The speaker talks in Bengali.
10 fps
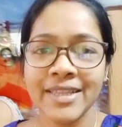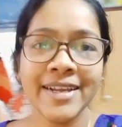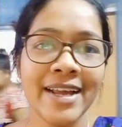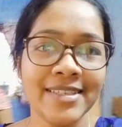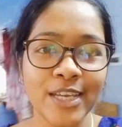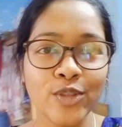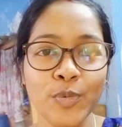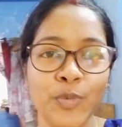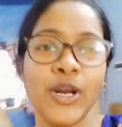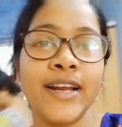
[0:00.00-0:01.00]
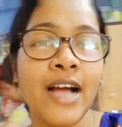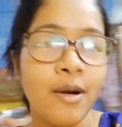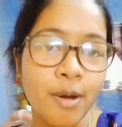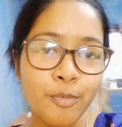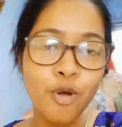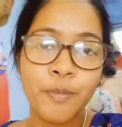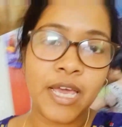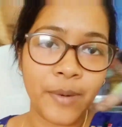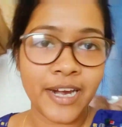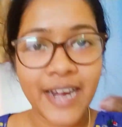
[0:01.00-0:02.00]
আমাদের আজকে দুপুরের খাওয়া পুরো
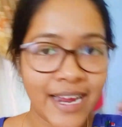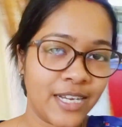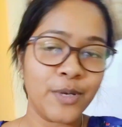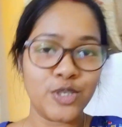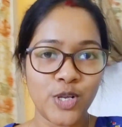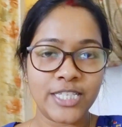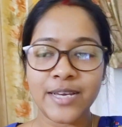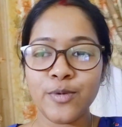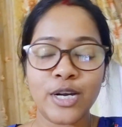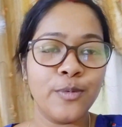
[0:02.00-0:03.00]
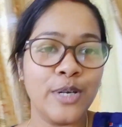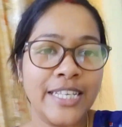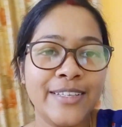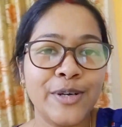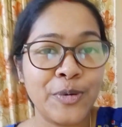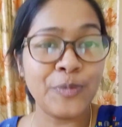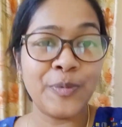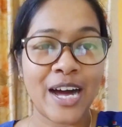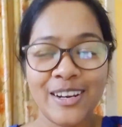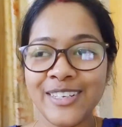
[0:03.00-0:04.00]
বিয়ে বাড়ির আইটেমে চলছে মোটামুটি তো খুব
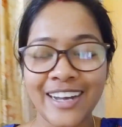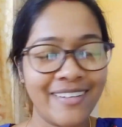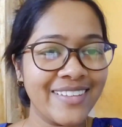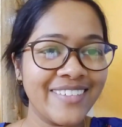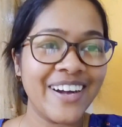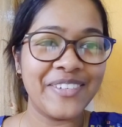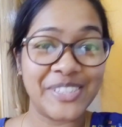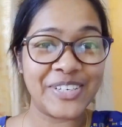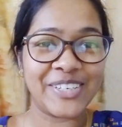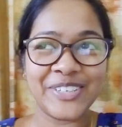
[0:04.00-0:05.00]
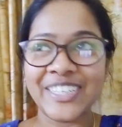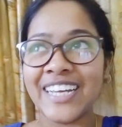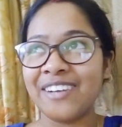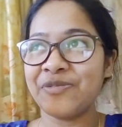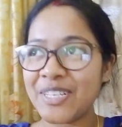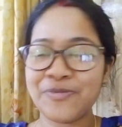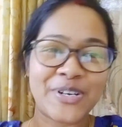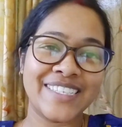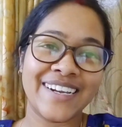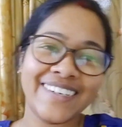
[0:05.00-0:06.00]
ভালোই খাওয়া দাওয়া আমার তো এখন এখন বাজে
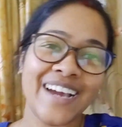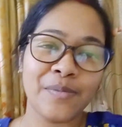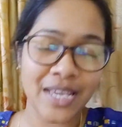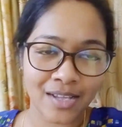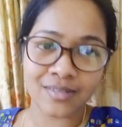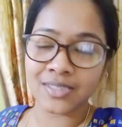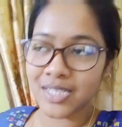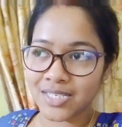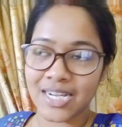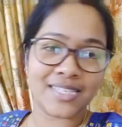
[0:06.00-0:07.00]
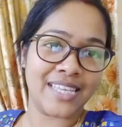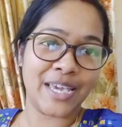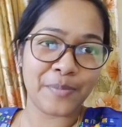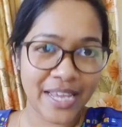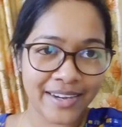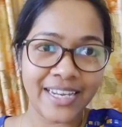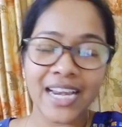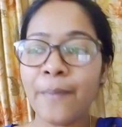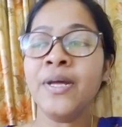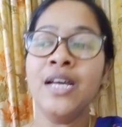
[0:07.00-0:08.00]
পুনে চারটে আমি জাস্ট কাছ থেকে ব্রেক
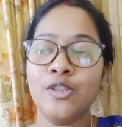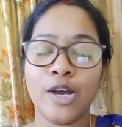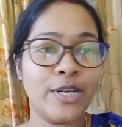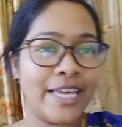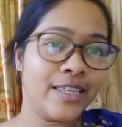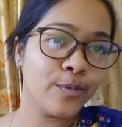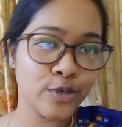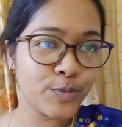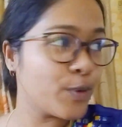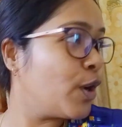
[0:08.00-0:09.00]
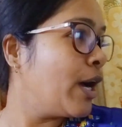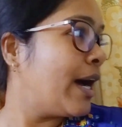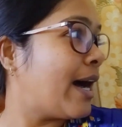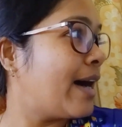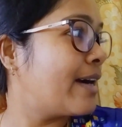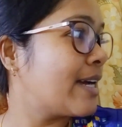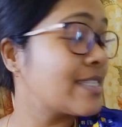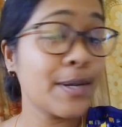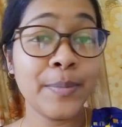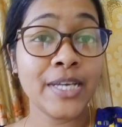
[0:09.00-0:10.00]
নিলাম তখন খেতে বসবো আর
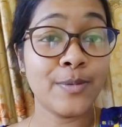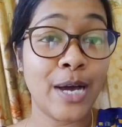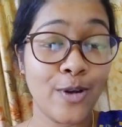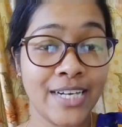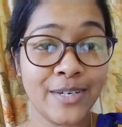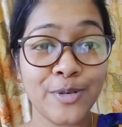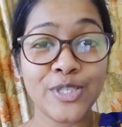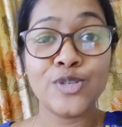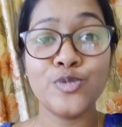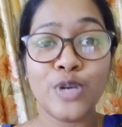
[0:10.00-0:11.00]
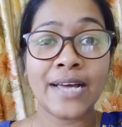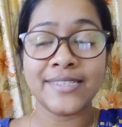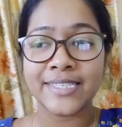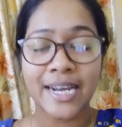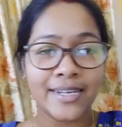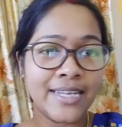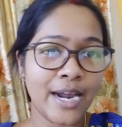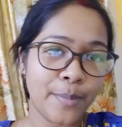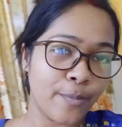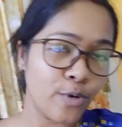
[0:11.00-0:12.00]
আজকের বেশ ভালো আইটেম রয়েছে শুধু লাস্টে চাটনি আর
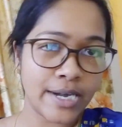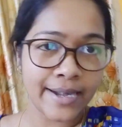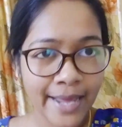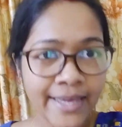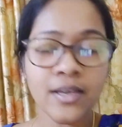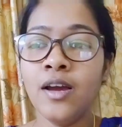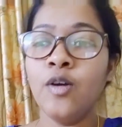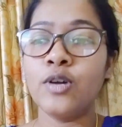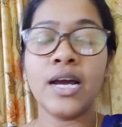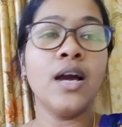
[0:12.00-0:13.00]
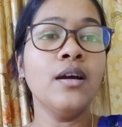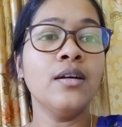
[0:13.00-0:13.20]
পাঁপড়টা নেই ওটা